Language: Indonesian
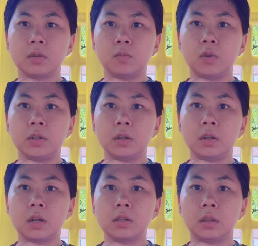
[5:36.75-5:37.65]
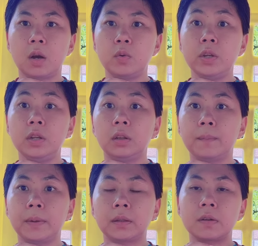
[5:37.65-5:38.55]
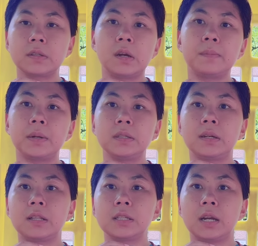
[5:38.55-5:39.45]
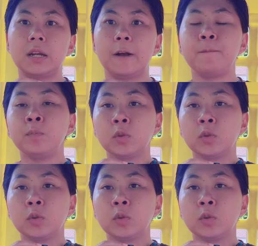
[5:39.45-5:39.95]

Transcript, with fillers: semuanya dikasih tahu ini tempat kerjaan majikan saya.